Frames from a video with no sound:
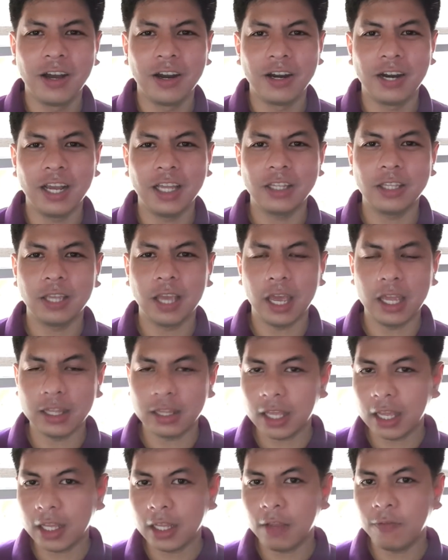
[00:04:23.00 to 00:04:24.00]
All right?
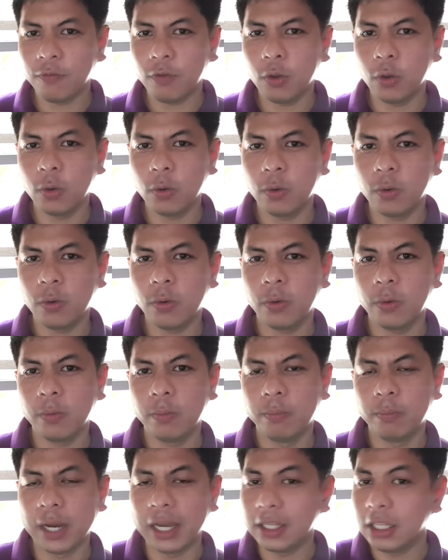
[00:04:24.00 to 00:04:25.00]
And then if you
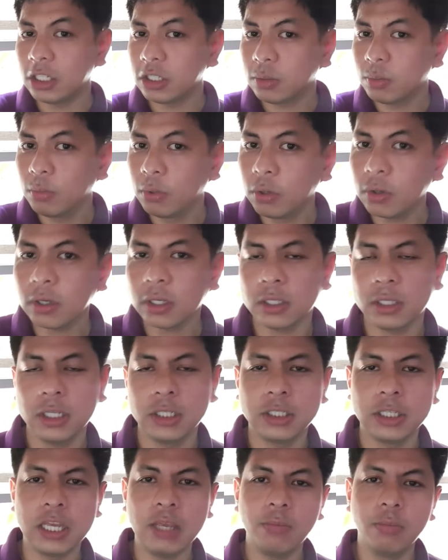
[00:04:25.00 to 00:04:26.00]
buy this book,
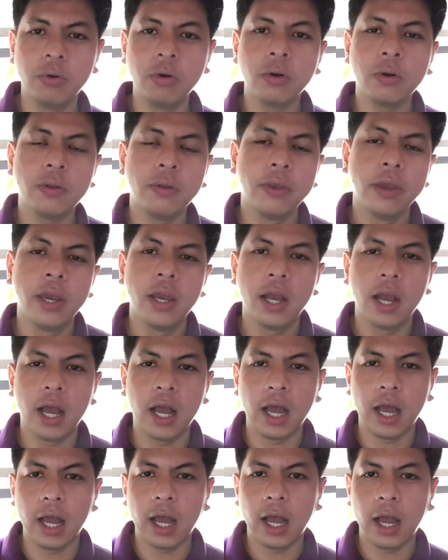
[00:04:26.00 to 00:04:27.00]
this ebook,
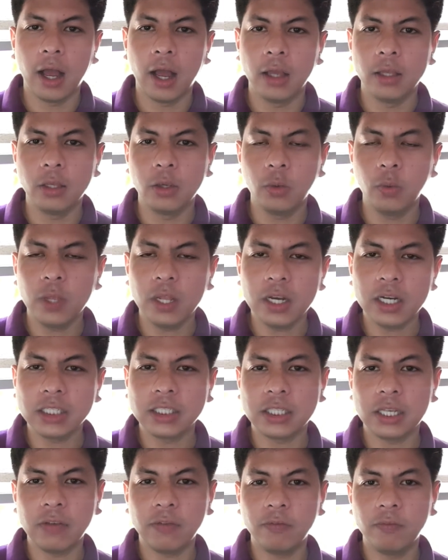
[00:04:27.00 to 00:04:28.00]
uh, you will
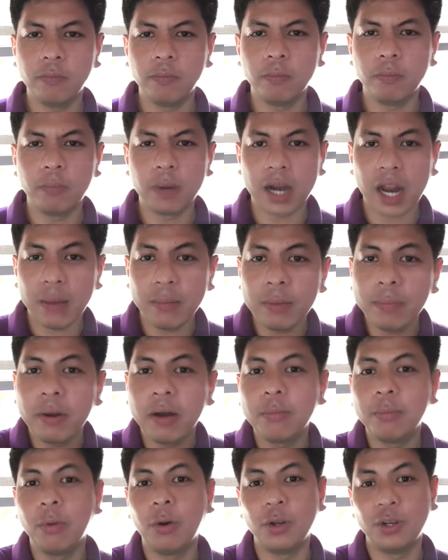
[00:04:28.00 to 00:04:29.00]
receive marami
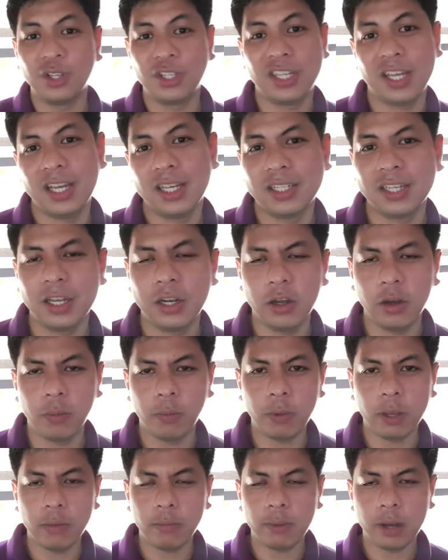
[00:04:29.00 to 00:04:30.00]
pang bonuses ano
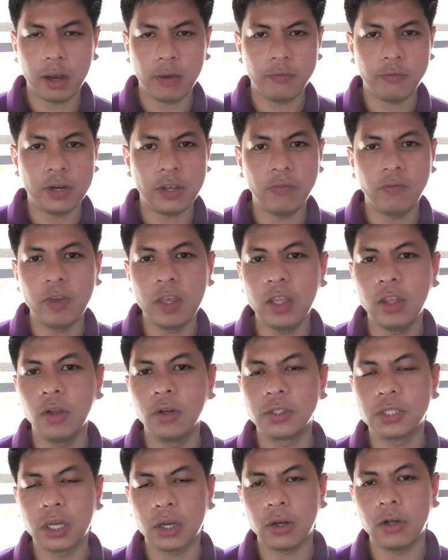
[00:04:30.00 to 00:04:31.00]
may mga free
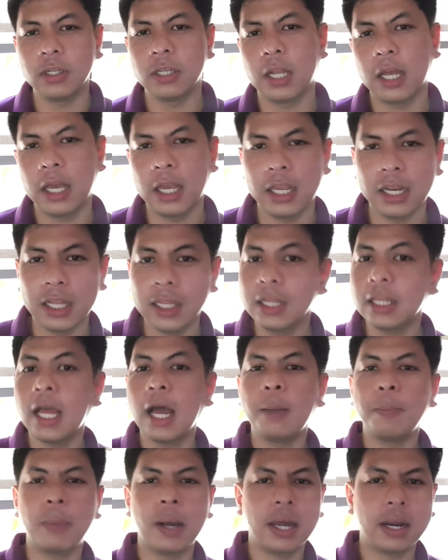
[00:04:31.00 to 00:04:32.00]
videos ako na
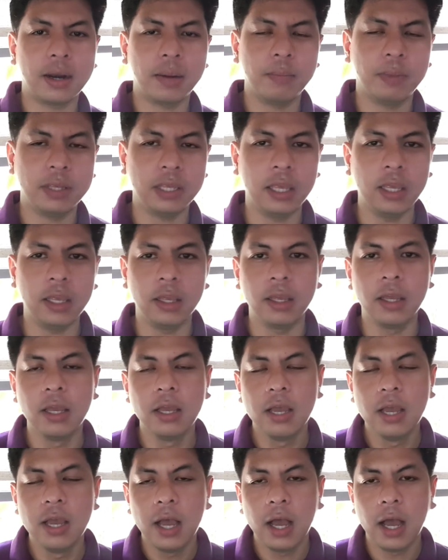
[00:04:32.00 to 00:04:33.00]
hinanda para maging
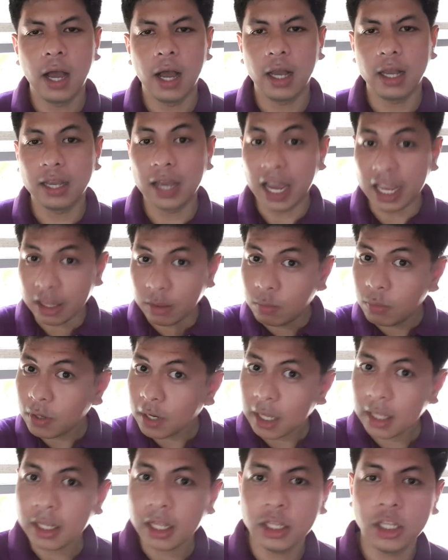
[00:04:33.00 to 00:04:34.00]
uh, guide mo
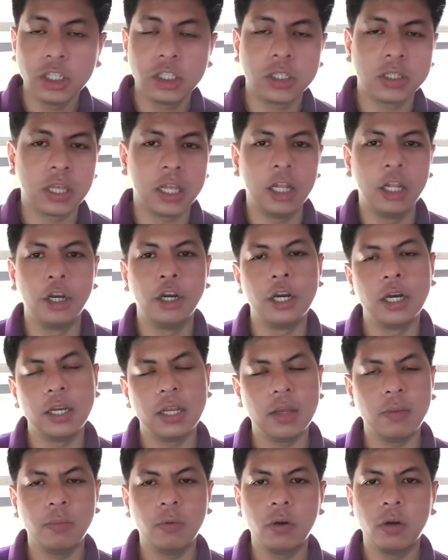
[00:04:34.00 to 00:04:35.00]
rin additional
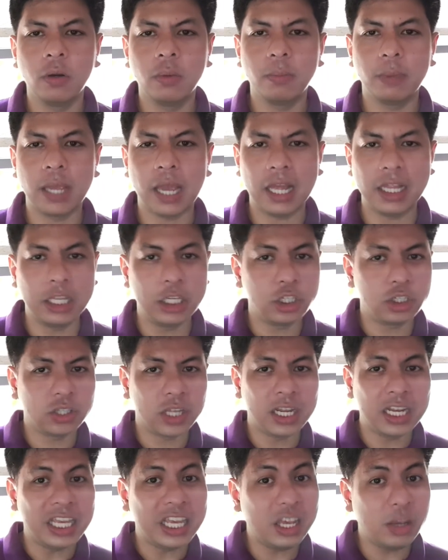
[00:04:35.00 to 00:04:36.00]
learning mo may
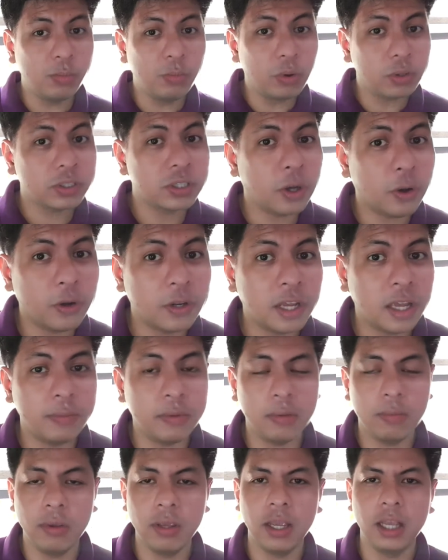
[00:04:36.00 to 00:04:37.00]
additional ebooks ako na
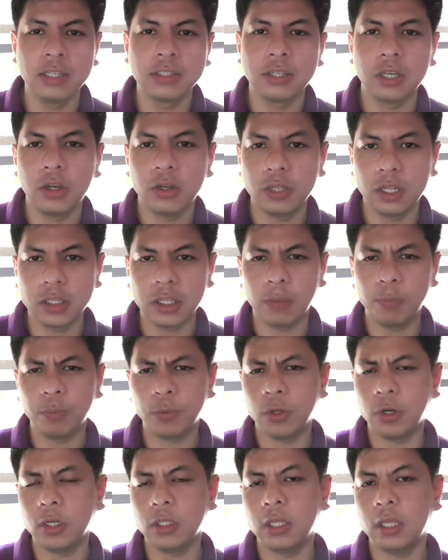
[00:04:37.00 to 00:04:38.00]
ibibigay sa iyo the top
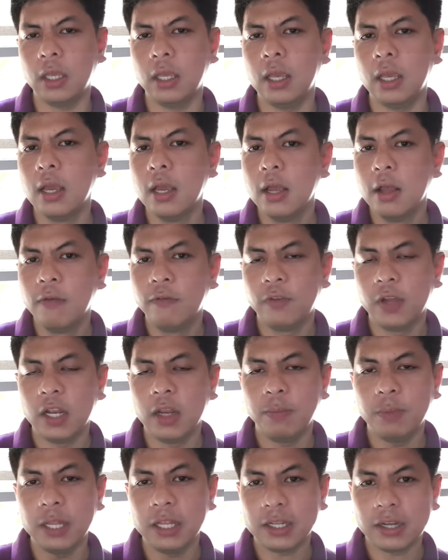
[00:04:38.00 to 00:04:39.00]
30
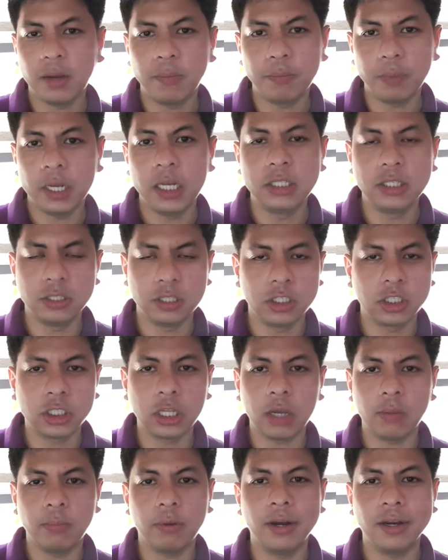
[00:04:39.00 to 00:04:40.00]
Philippine companies in the
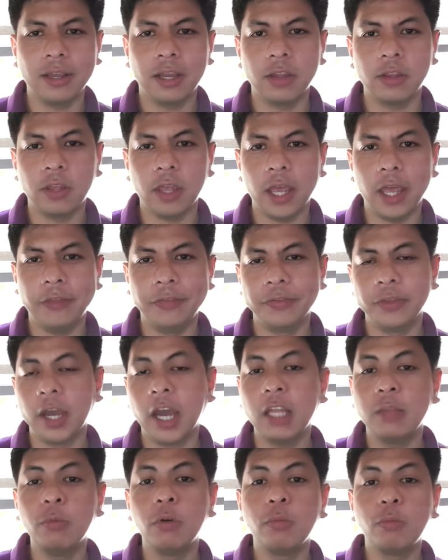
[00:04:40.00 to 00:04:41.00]
stock market and
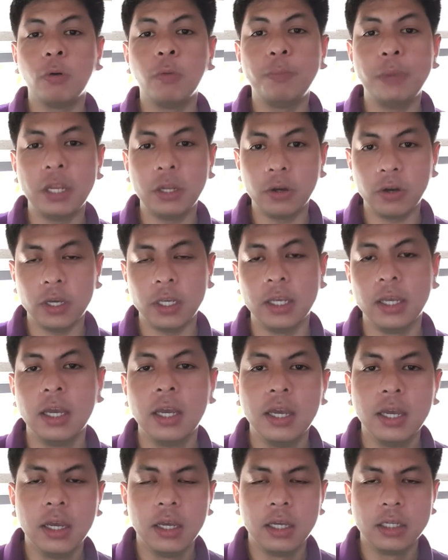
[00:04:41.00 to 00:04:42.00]
guidebook mo Pinoy
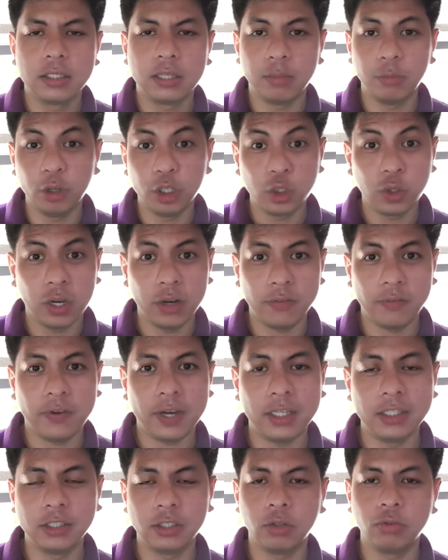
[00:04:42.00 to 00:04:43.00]
sa mutual
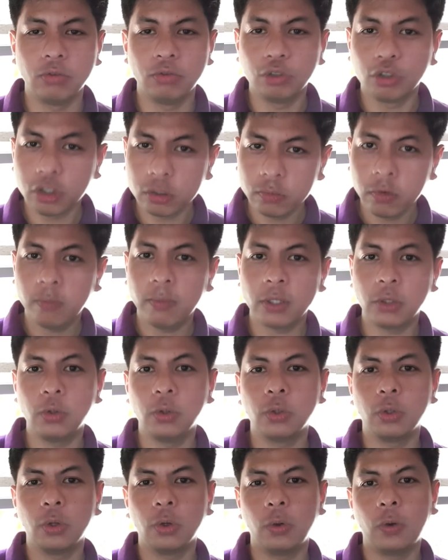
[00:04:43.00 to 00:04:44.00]
funds. Kung gusto mong
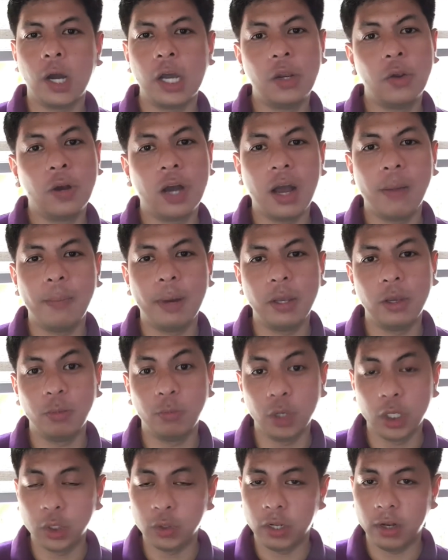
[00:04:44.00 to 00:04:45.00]
matuto kung ano nga ba yung
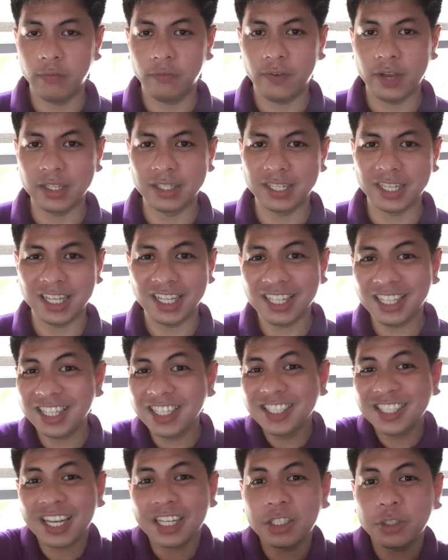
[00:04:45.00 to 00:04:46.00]
mutual funds. At
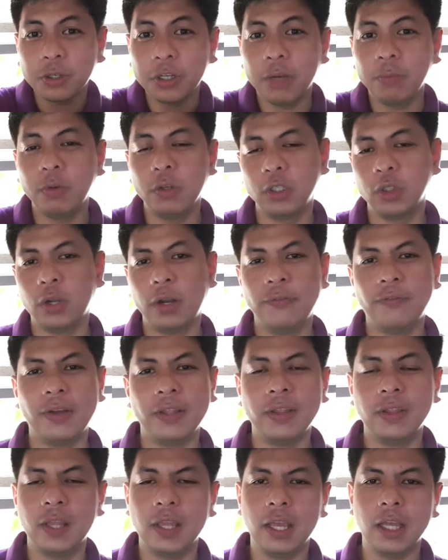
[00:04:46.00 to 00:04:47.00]
i-discuss ko yung mutual
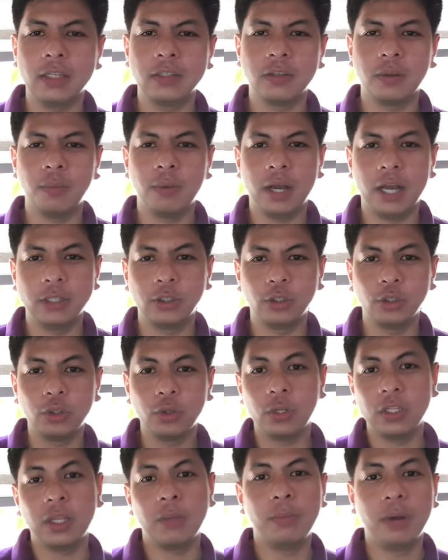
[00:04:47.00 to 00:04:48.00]
fund na yan sa mga
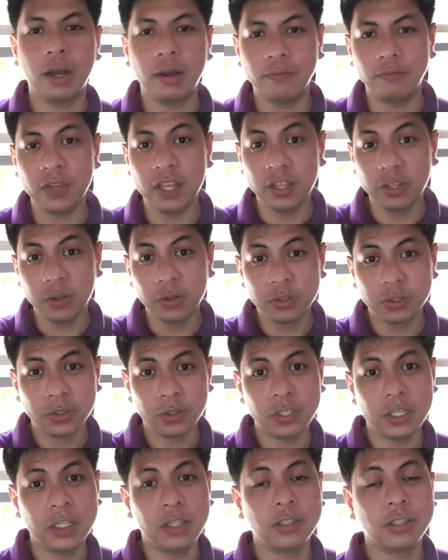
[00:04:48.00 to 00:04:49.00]
susunod na mga videos
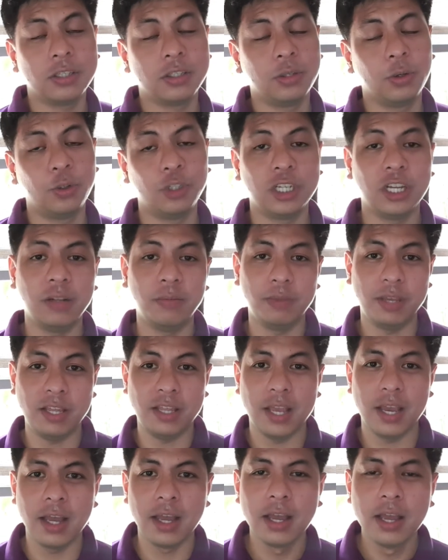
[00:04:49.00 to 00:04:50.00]
ko dito sa social
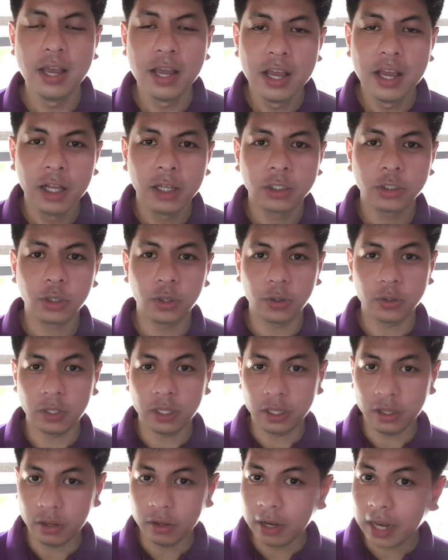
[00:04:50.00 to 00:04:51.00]
media. So,
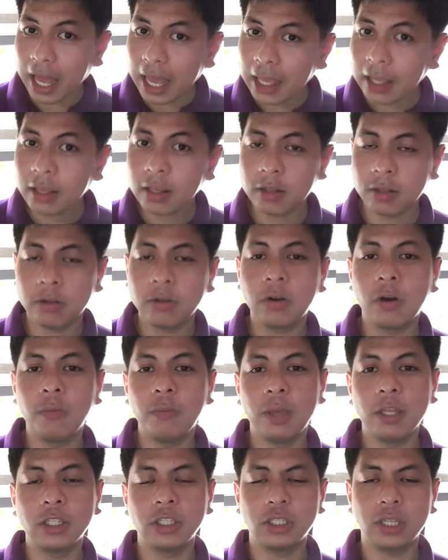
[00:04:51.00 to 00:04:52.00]
like,
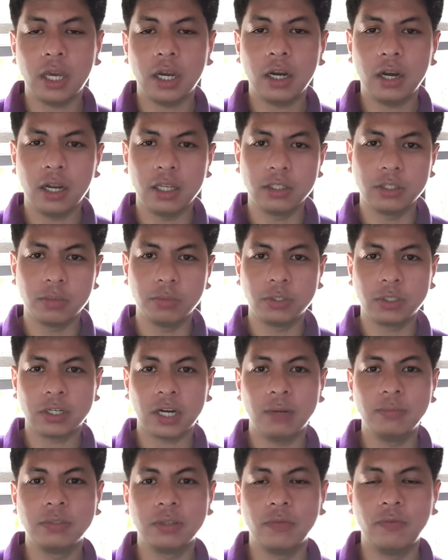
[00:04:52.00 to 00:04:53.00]
comment, share, and
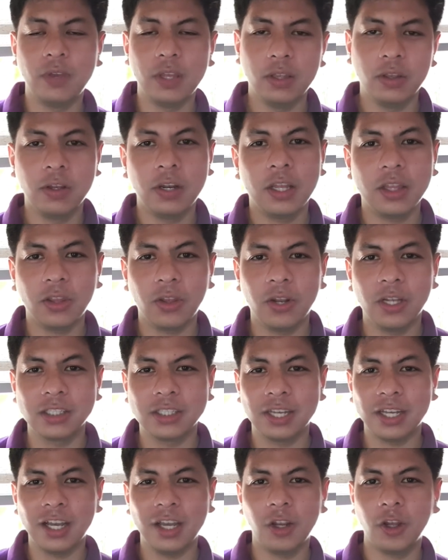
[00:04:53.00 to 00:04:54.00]
subscribe sa video na to nang
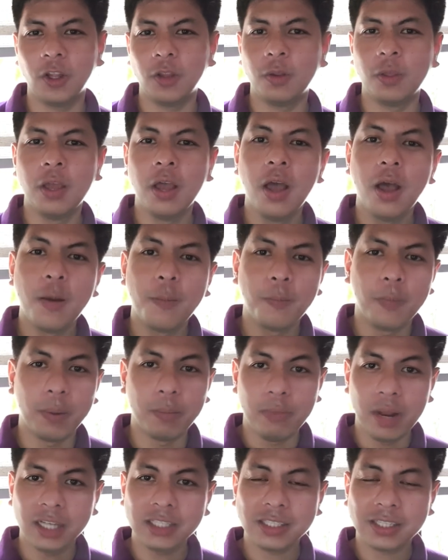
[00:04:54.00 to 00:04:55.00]
sa ganon,
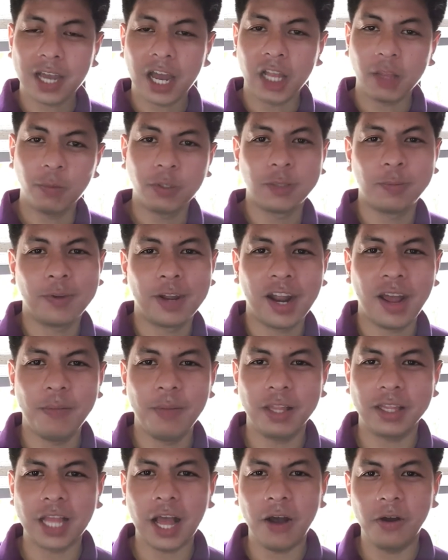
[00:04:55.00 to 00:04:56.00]
mabless ka at mas
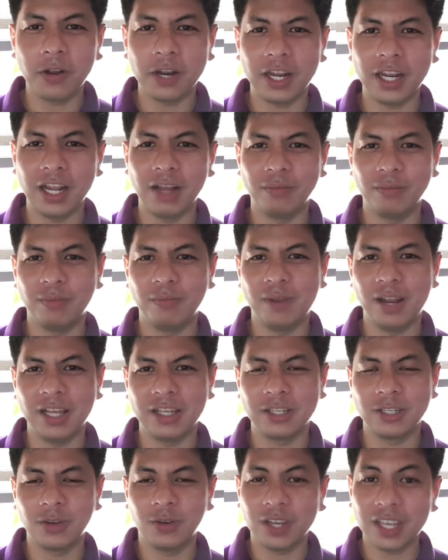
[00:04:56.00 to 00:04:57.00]
maraming tao rin ang
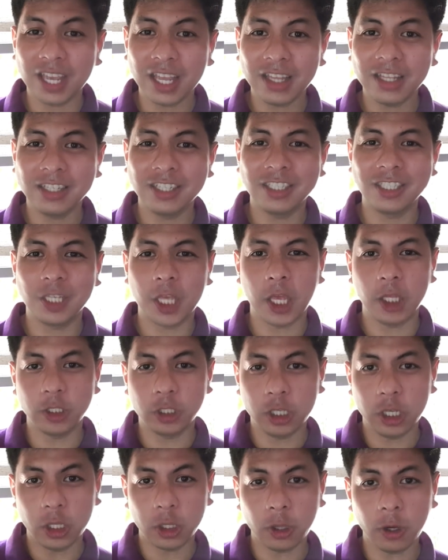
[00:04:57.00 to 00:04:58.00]
mabless. So again, this is Ken
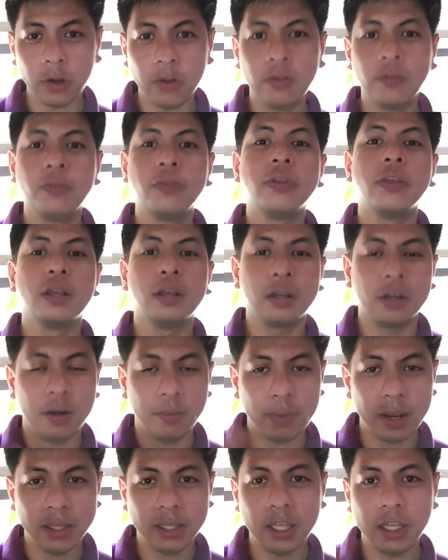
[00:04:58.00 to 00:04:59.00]
Chito
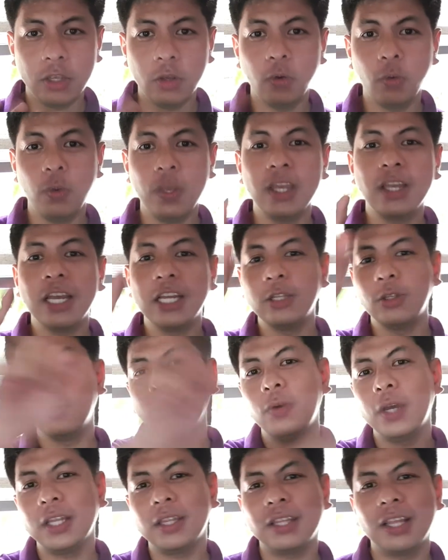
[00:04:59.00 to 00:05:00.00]
reminding you we can
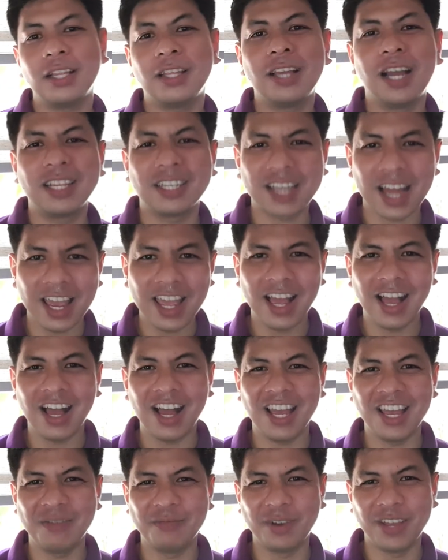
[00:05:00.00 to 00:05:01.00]
do it at
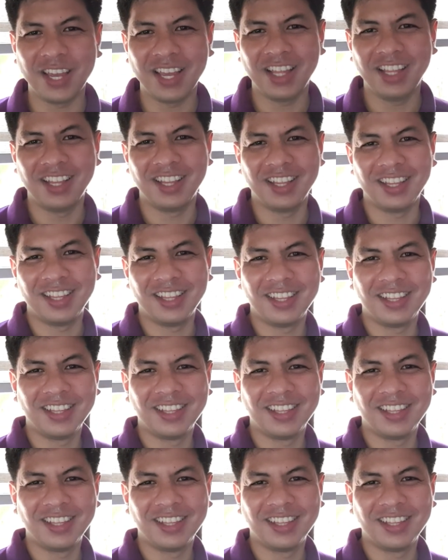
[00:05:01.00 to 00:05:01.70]
kayang-kaya mo yan.